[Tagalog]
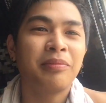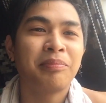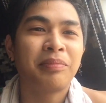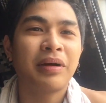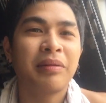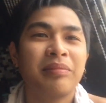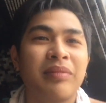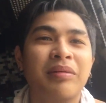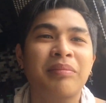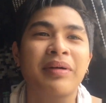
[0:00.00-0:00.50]
Yung
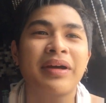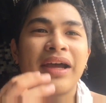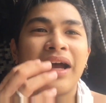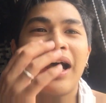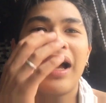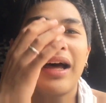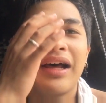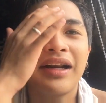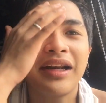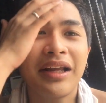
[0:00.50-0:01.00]

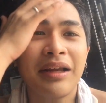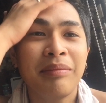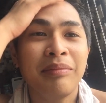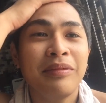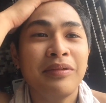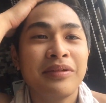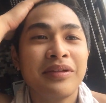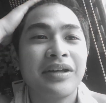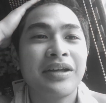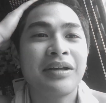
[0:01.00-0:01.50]
pagmamayari
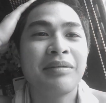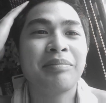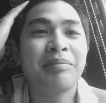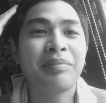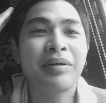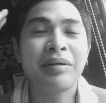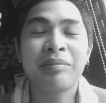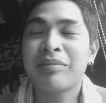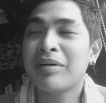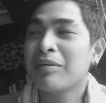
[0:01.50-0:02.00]
mo.
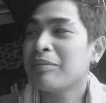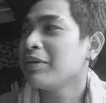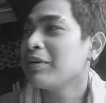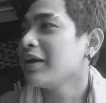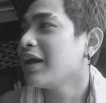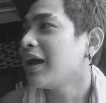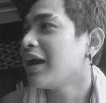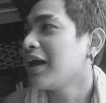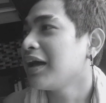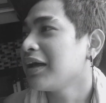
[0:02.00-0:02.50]
Naging
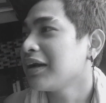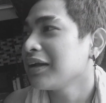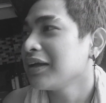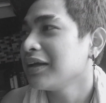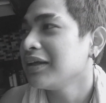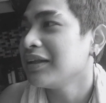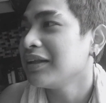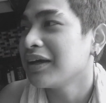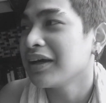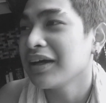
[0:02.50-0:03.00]

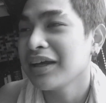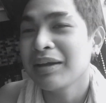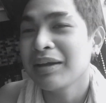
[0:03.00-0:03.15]
pagmamayari ng